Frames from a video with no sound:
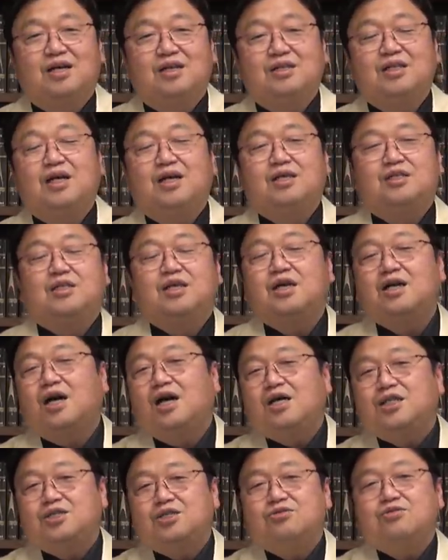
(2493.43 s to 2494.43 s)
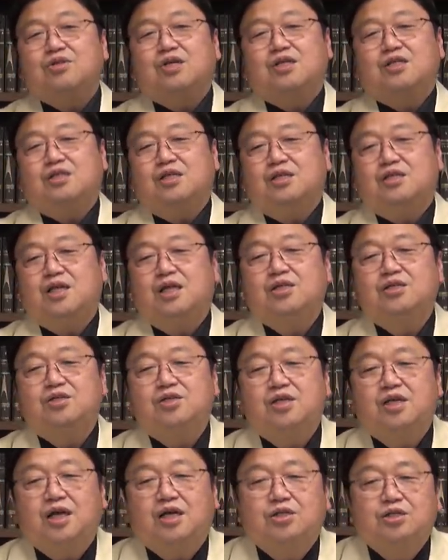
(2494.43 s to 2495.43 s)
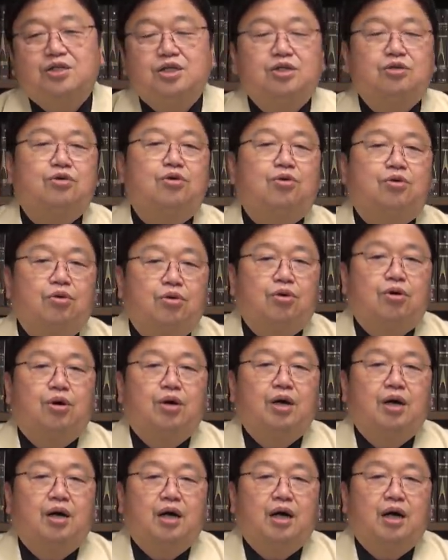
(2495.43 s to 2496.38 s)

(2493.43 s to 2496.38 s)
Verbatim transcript: で、世界中でですね、潜水艦事故を